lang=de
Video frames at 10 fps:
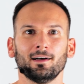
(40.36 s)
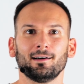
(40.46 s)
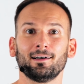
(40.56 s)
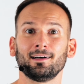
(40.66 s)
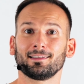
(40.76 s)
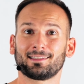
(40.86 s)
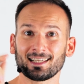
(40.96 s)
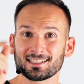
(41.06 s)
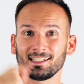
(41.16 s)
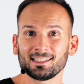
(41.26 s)
Äh,
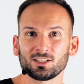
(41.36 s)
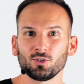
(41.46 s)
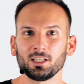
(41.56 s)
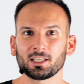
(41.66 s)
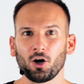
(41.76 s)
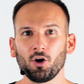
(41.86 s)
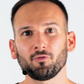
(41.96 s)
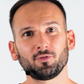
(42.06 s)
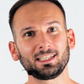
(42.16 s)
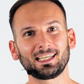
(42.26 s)
das gilt natürlich auch
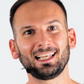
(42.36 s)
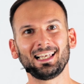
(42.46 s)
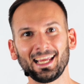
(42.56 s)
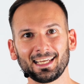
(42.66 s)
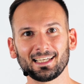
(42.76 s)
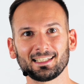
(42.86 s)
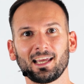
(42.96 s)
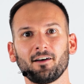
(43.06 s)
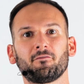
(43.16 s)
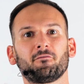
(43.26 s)
für die Gelenke
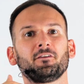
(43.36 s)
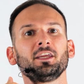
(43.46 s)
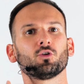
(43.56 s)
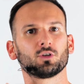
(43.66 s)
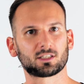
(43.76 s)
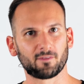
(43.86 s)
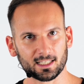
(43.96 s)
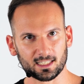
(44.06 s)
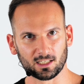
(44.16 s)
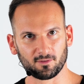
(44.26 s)
der
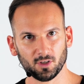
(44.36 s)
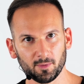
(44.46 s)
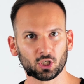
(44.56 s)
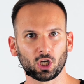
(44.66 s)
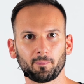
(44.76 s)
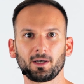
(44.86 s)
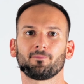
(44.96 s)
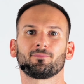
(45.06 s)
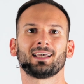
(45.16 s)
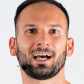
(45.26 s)
24
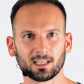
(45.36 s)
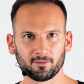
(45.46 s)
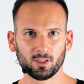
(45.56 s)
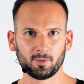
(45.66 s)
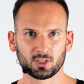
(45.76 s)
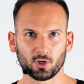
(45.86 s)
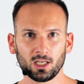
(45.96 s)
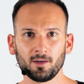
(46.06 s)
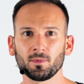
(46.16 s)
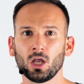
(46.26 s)
Wirbelkörper deiner
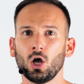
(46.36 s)
Wirbelsäule.